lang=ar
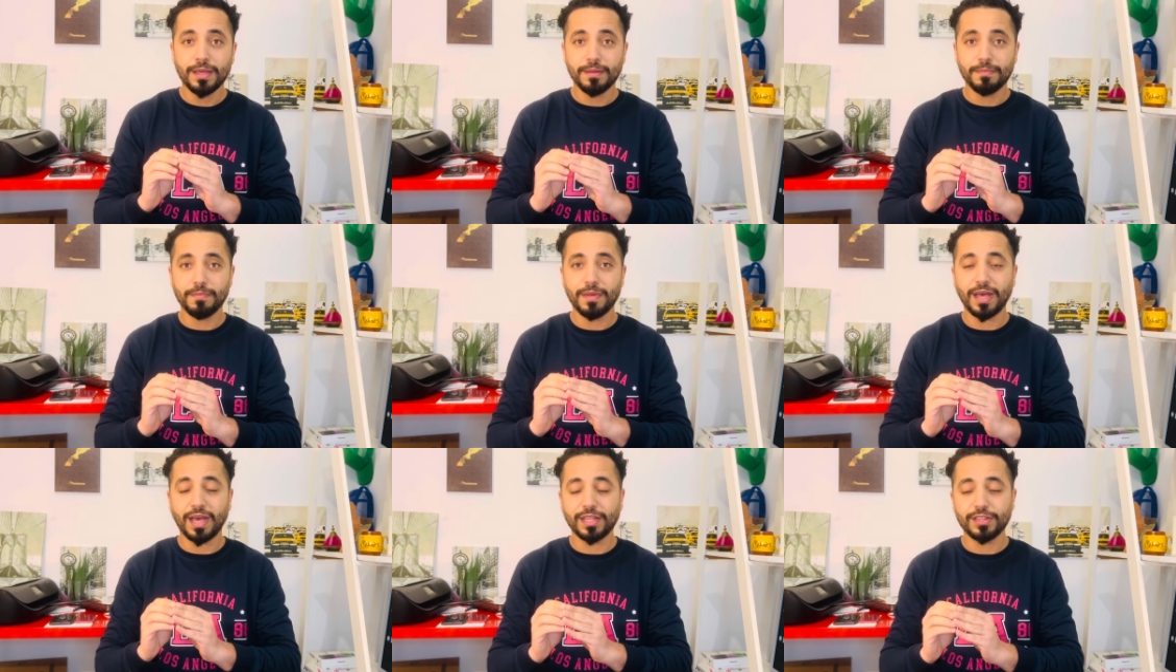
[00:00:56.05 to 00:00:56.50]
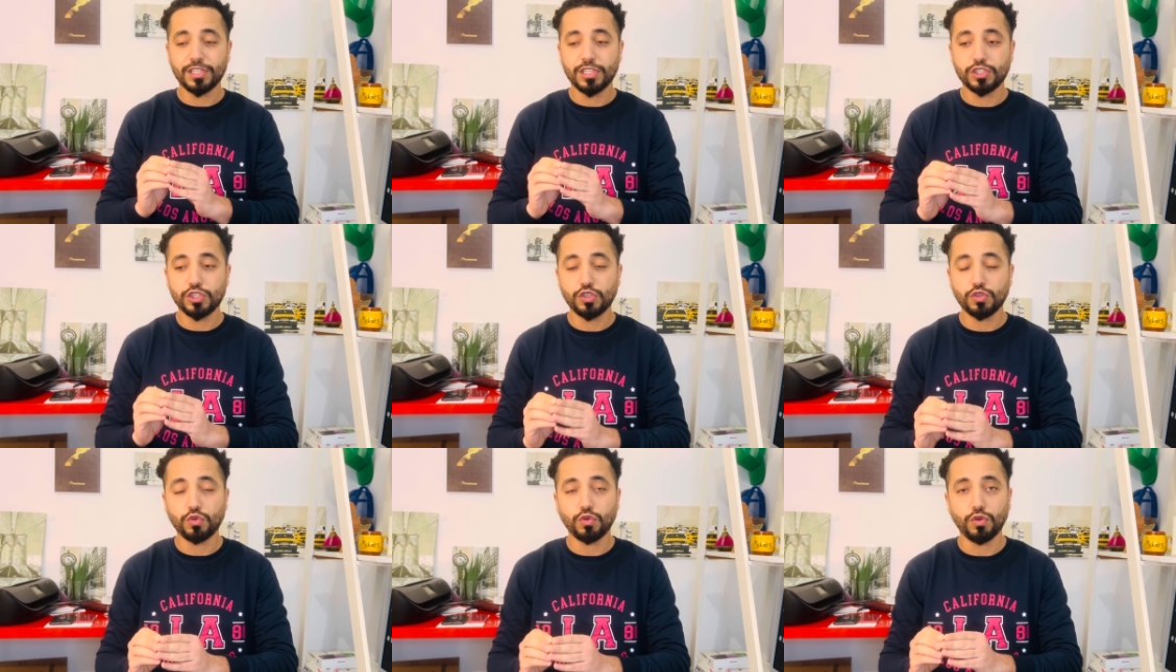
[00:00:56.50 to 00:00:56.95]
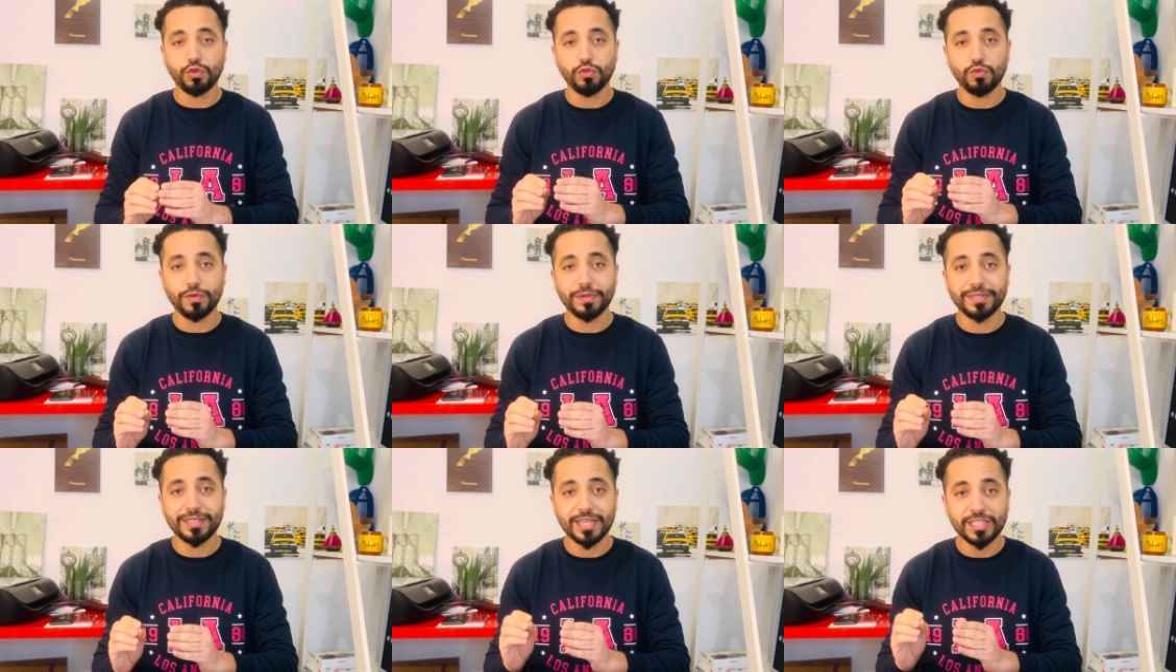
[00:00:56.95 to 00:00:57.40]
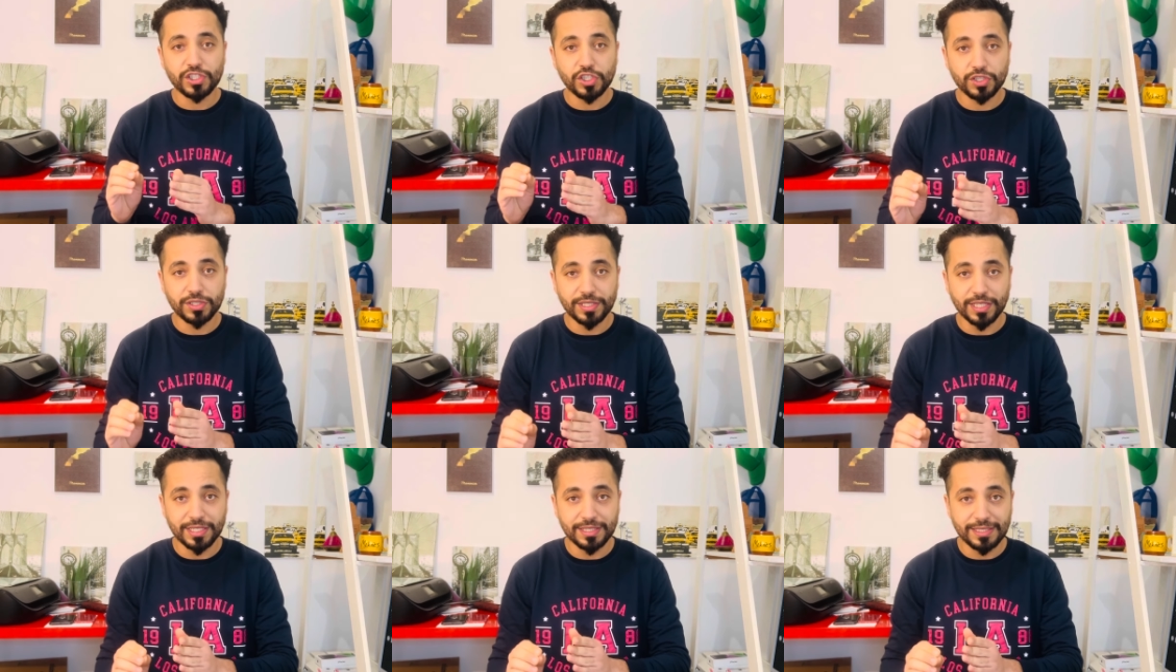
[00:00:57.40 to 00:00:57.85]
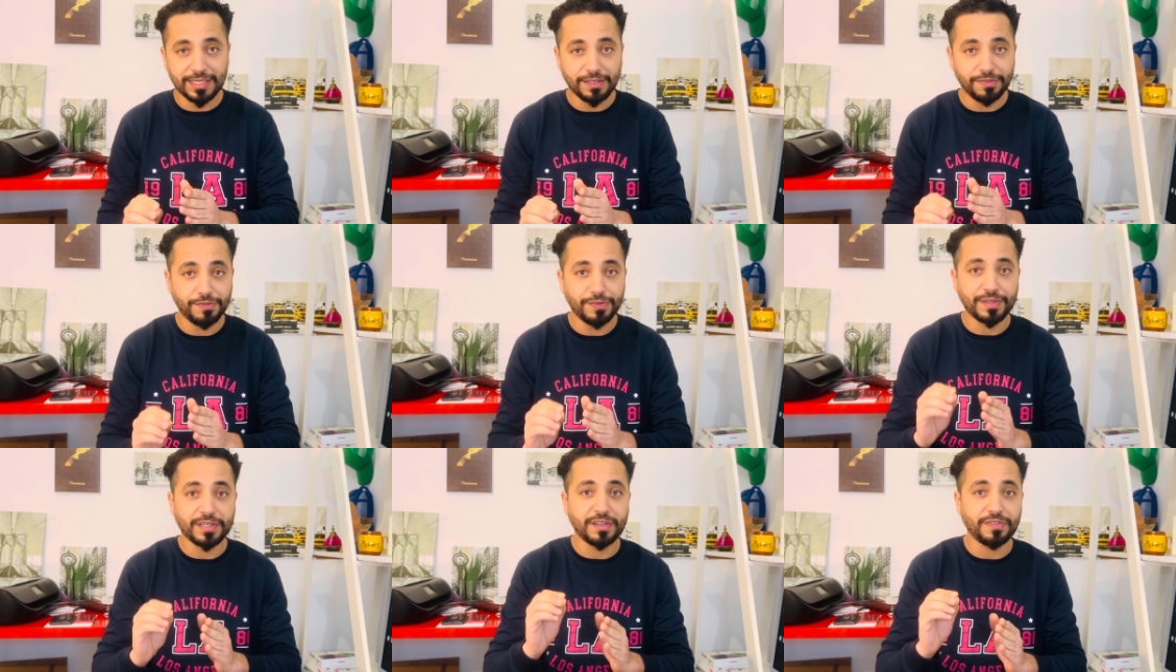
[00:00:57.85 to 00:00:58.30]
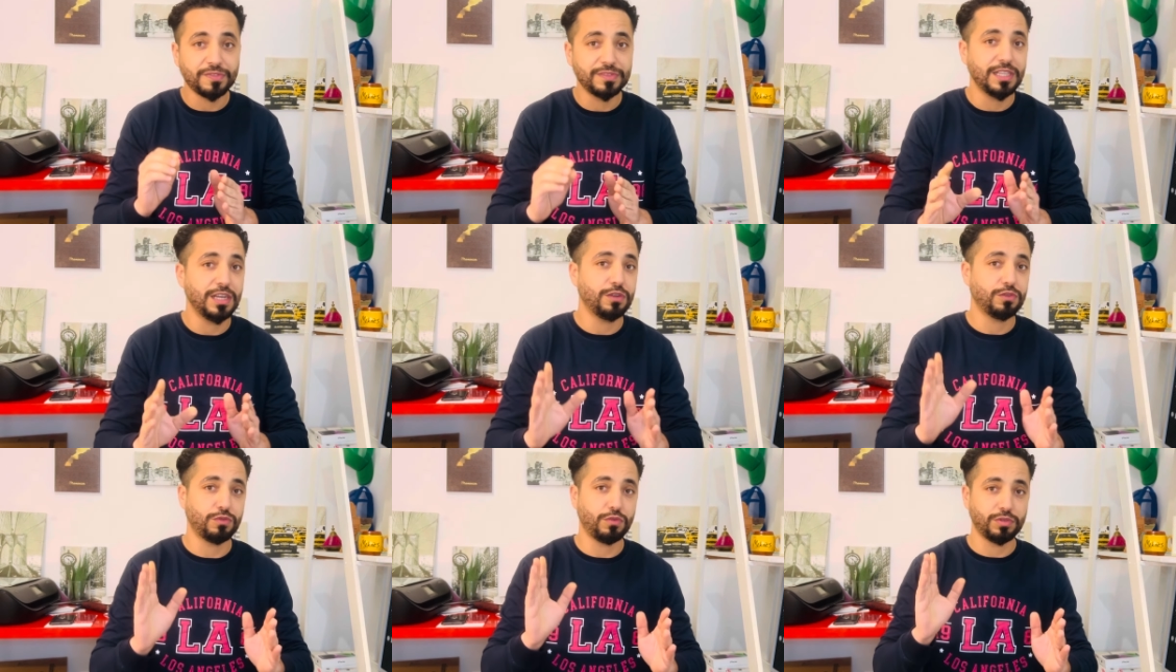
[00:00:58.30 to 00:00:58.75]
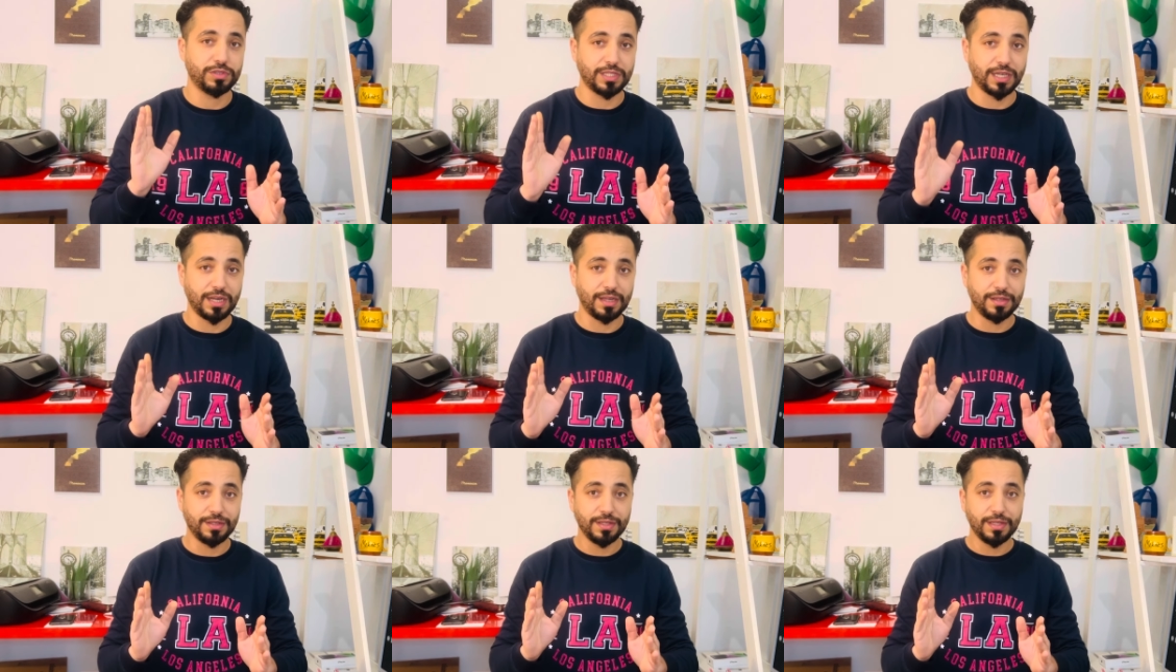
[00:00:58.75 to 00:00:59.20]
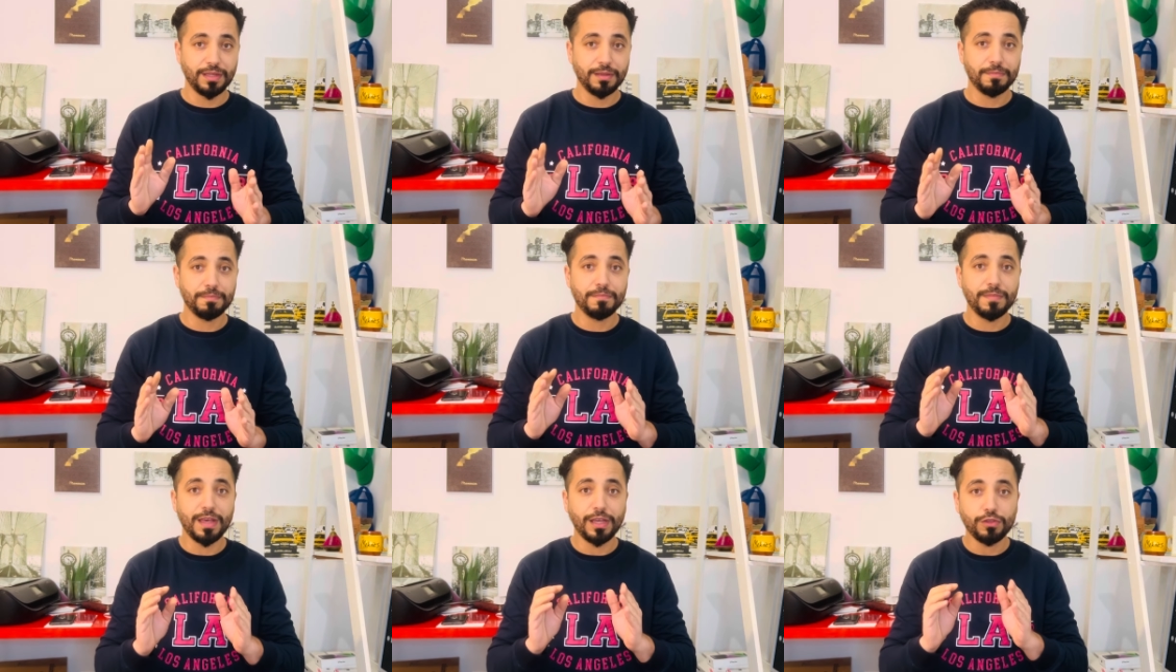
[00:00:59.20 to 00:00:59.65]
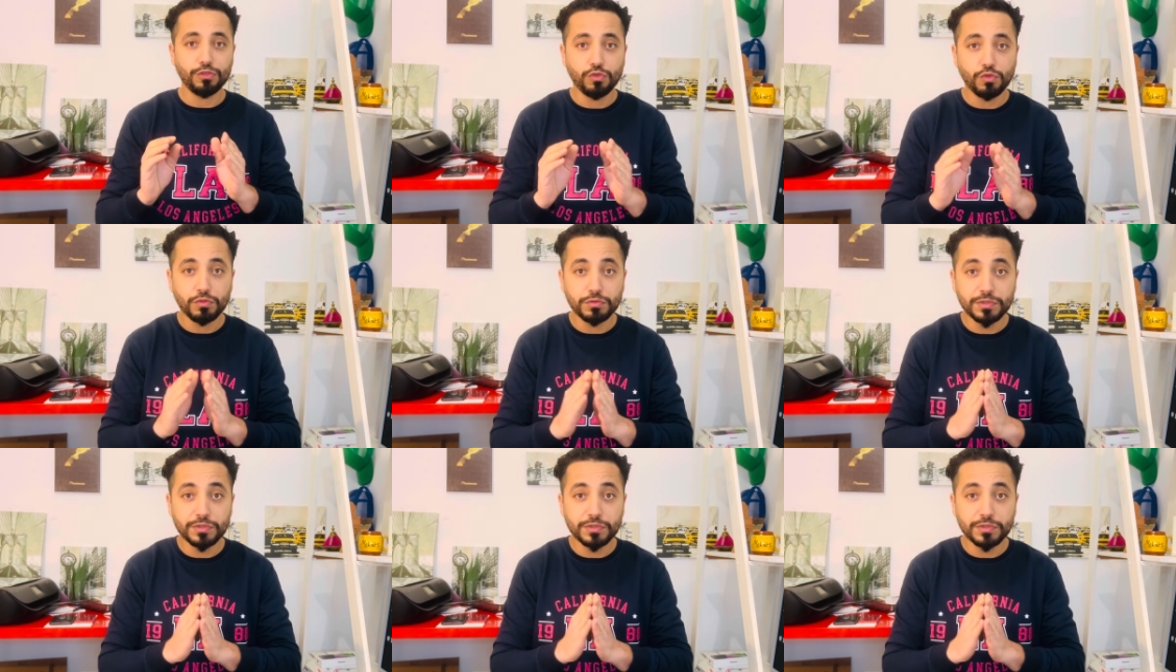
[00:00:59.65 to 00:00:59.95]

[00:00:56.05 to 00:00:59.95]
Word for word: ما غاديش يكون عنده حتى شي تاثير في الرف ديال الكونطرا ما عنده